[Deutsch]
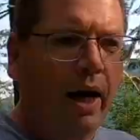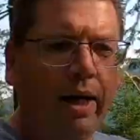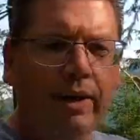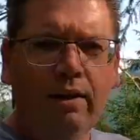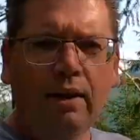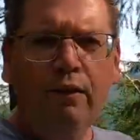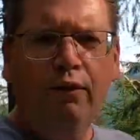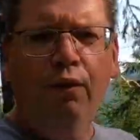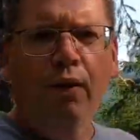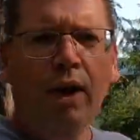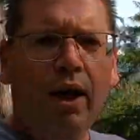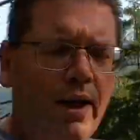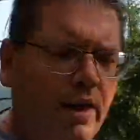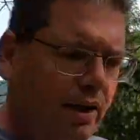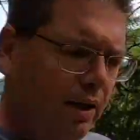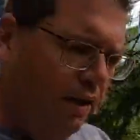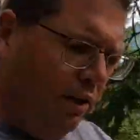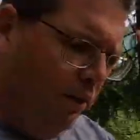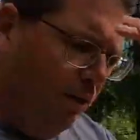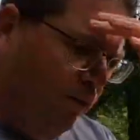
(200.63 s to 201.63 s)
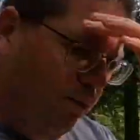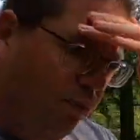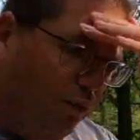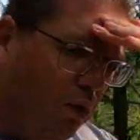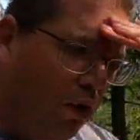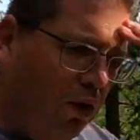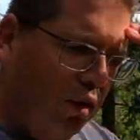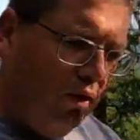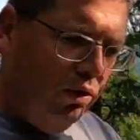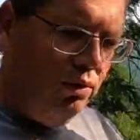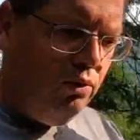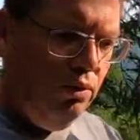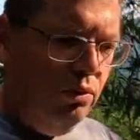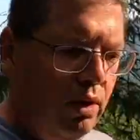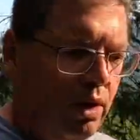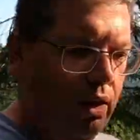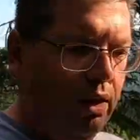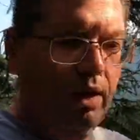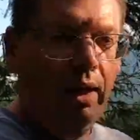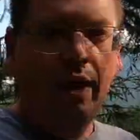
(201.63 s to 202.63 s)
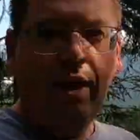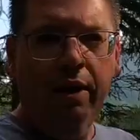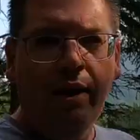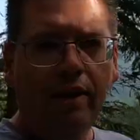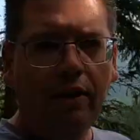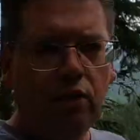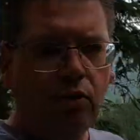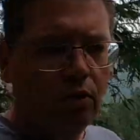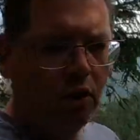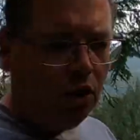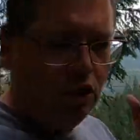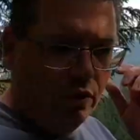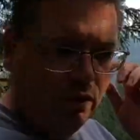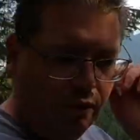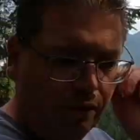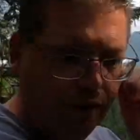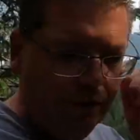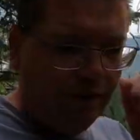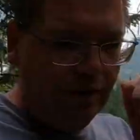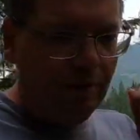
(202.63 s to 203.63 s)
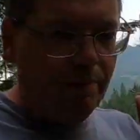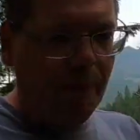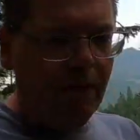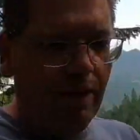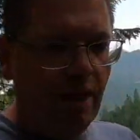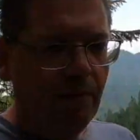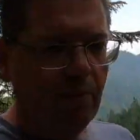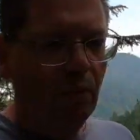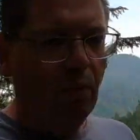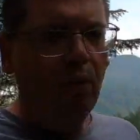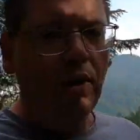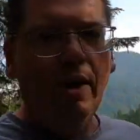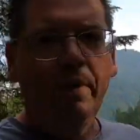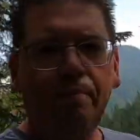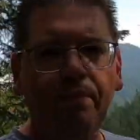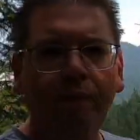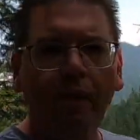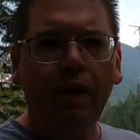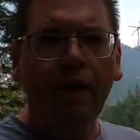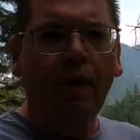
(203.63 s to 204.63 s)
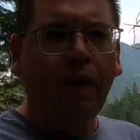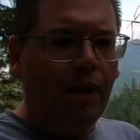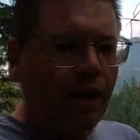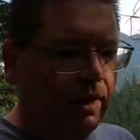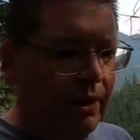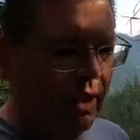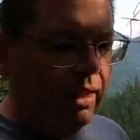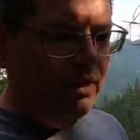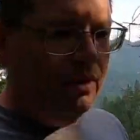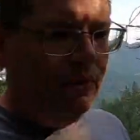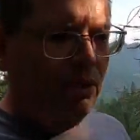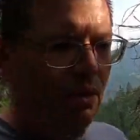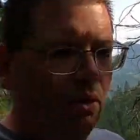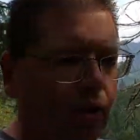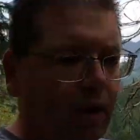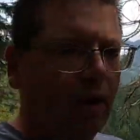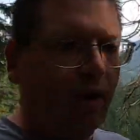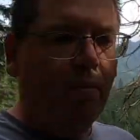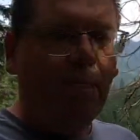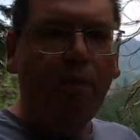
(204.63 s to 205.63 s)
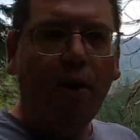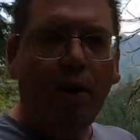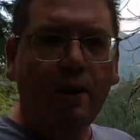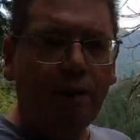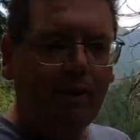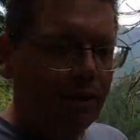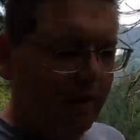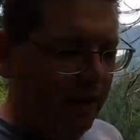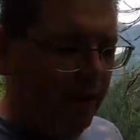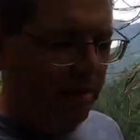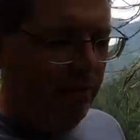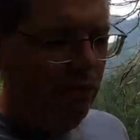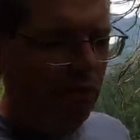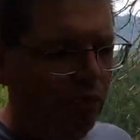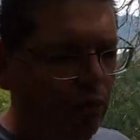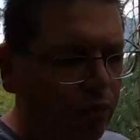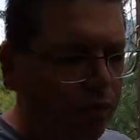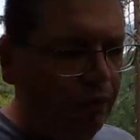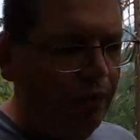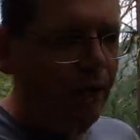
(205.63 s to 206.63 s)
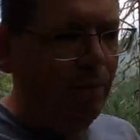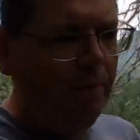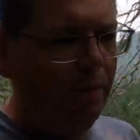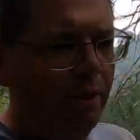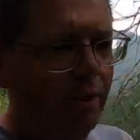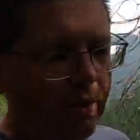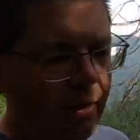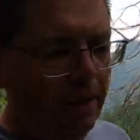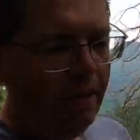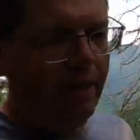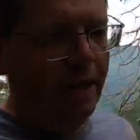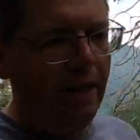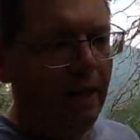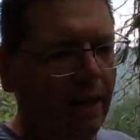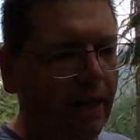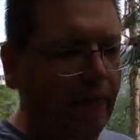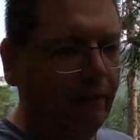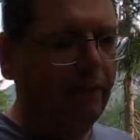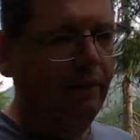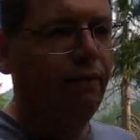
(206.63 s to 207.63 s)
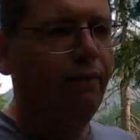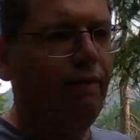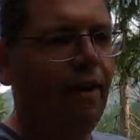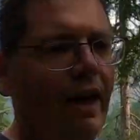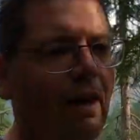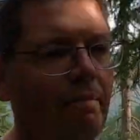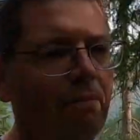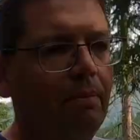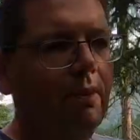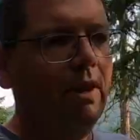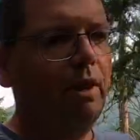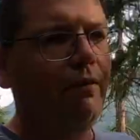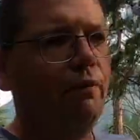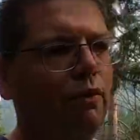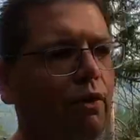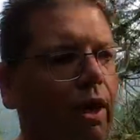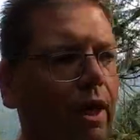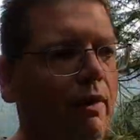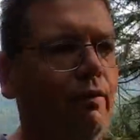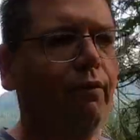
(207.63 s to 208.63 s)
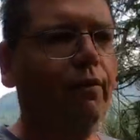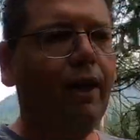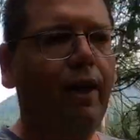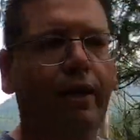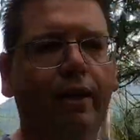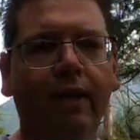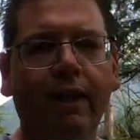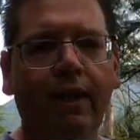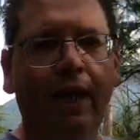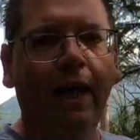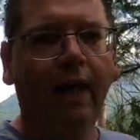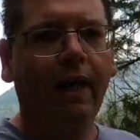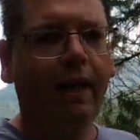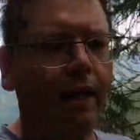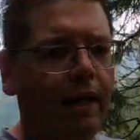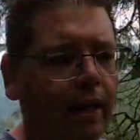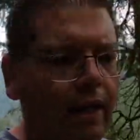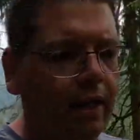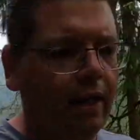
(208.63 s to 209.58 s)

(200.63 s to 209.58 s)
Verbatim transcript: Als ich vor einigen Wochen oder ja, jetzt sogar schon fast zweieinhalb Monaten das ortler ins Leben gerufen habe, da war mir von Anfang an klar,